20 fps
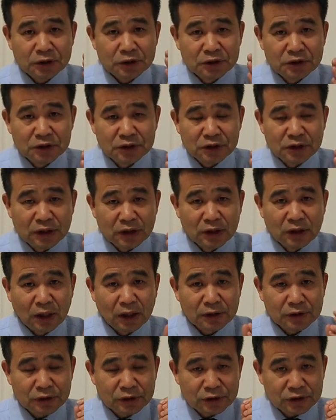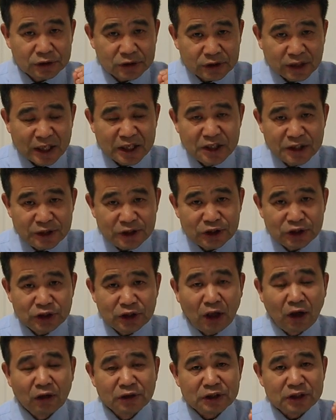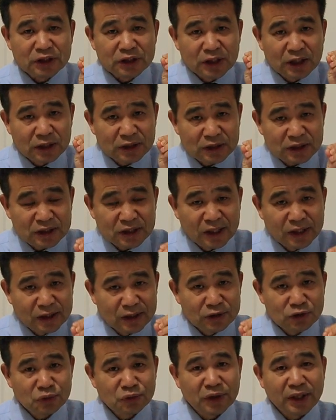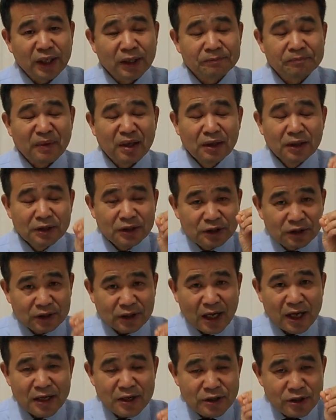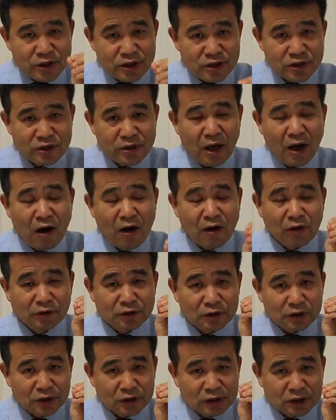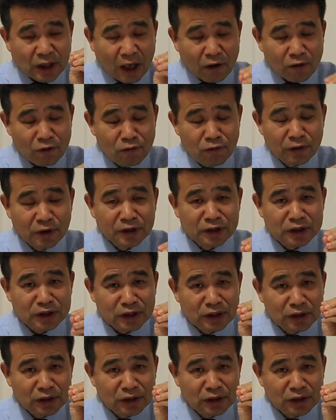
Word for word: 是你这个神知道你这个 DNA 的序列，神知道掌控着你